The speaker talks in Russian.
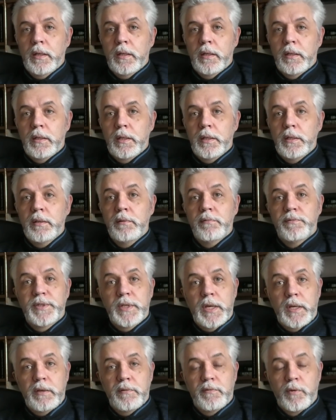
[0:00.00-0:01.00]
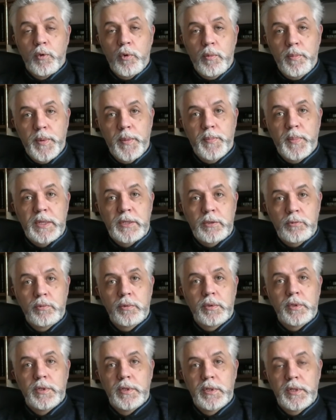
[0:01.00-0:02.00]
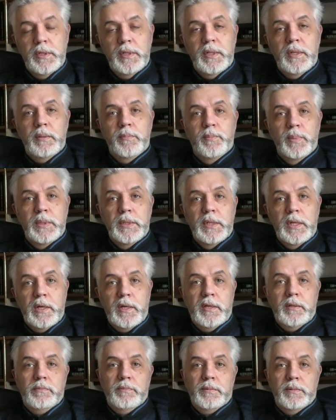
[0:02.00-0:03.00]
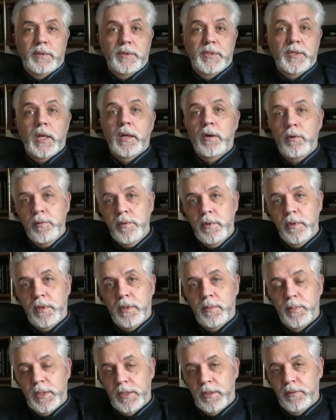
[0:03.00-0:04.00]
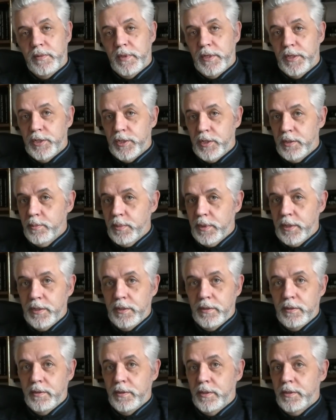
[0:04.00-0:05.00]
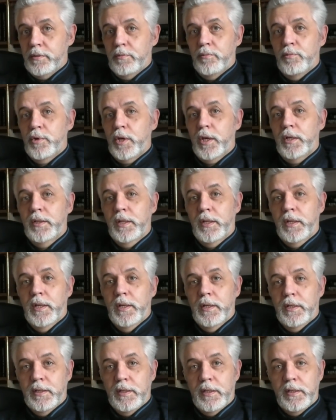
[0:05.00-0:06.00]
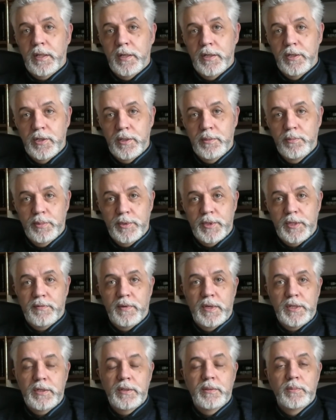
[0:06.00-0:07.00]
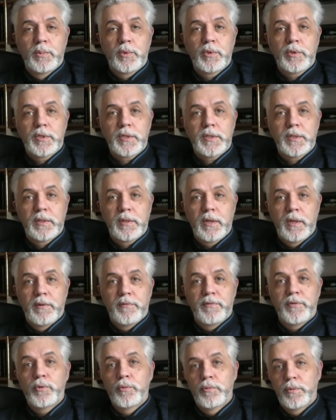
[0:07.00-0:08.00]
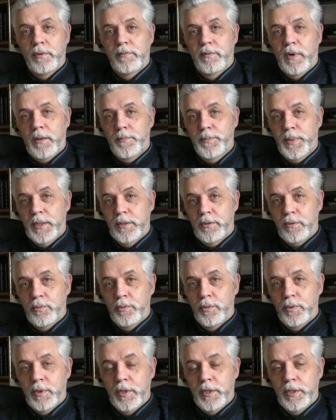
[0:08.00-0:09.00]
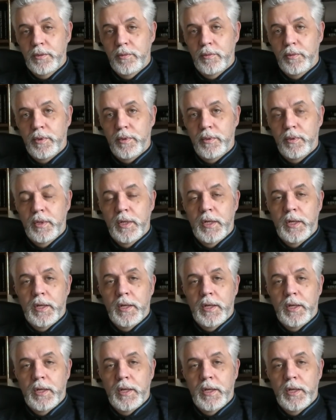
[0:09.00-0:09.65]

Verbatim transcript: Э, и вся Европа, по сути дела, была сторонником этого режима, и не случайно этот режим захватил, можно сказать, всю европейскую территорию.